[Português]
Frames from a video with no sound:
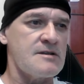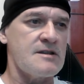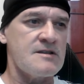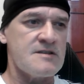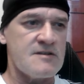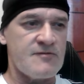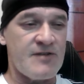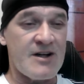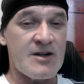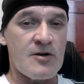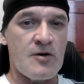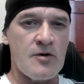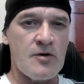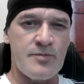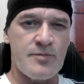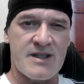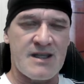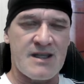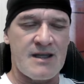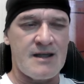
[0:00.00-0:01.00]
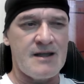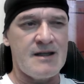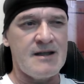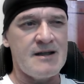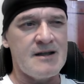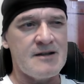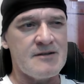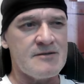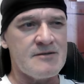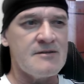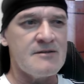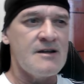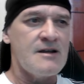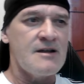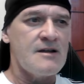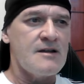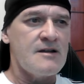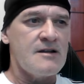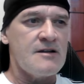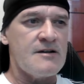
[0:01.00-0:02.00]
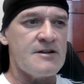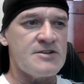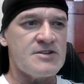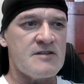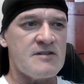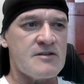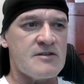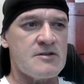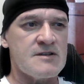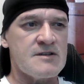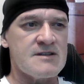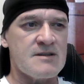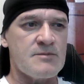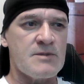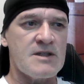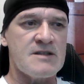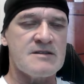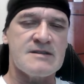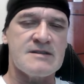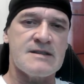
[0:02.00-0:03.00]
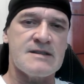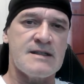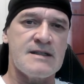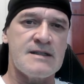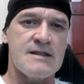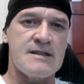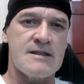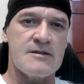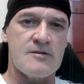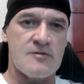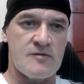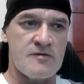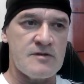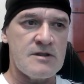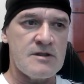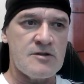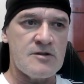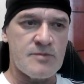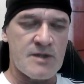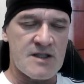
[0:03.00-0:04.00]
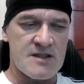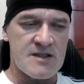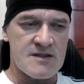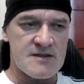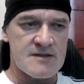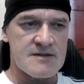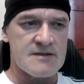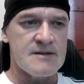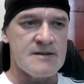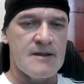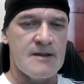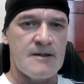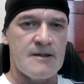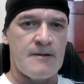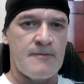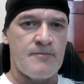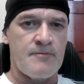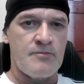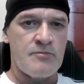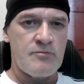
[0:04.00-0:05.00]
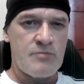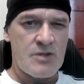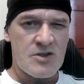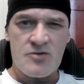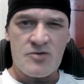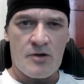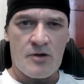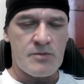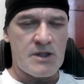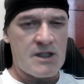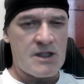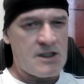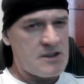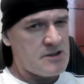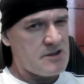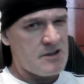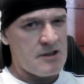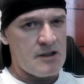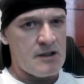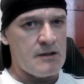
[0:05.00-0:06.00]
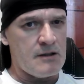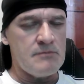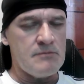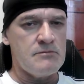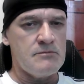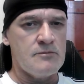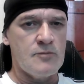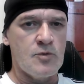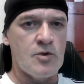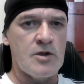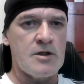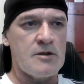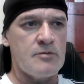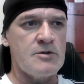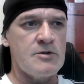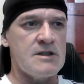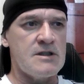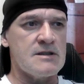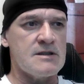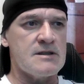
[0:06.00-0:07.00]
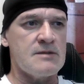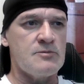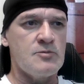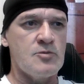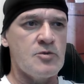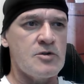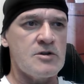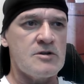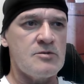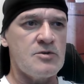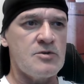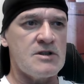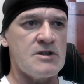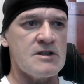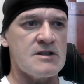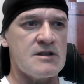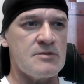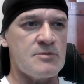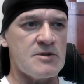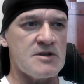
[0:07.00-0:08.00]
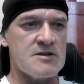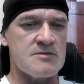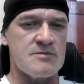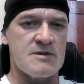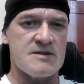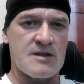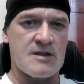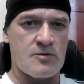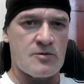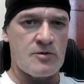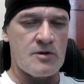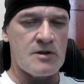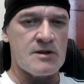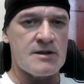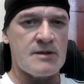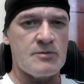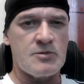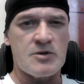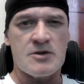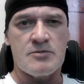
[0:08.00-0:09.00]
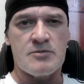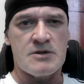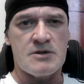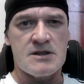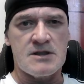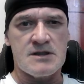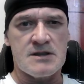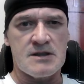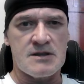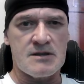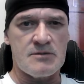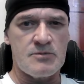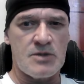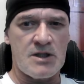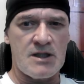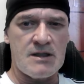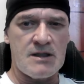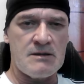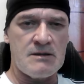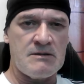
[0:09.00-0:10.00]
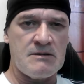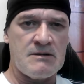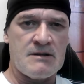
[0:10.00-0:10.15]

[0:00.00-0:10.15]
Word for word: desse farol pequeno. Eu achava coisa meio estranha no vídeo, mas pessoalmente é muito bonita, muito bonita mesmo. Essa cor tá muito bonita também